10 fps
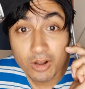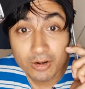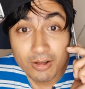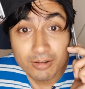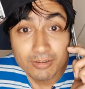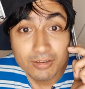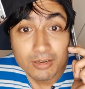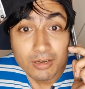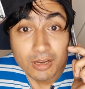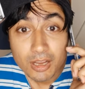राना
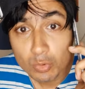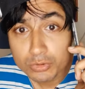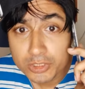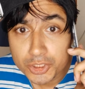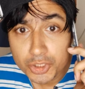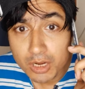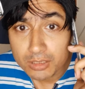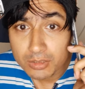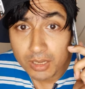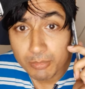अंकल उसी
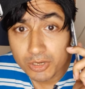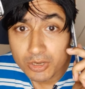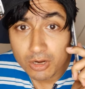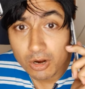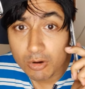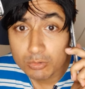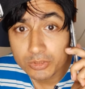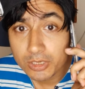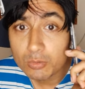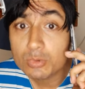शाह साहिबा के
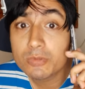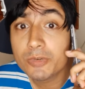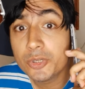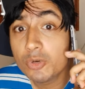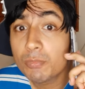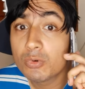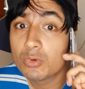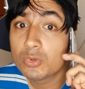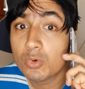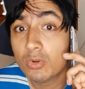अकाउंट से ना कुछ वीडियो
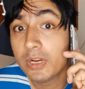पोस्ट हो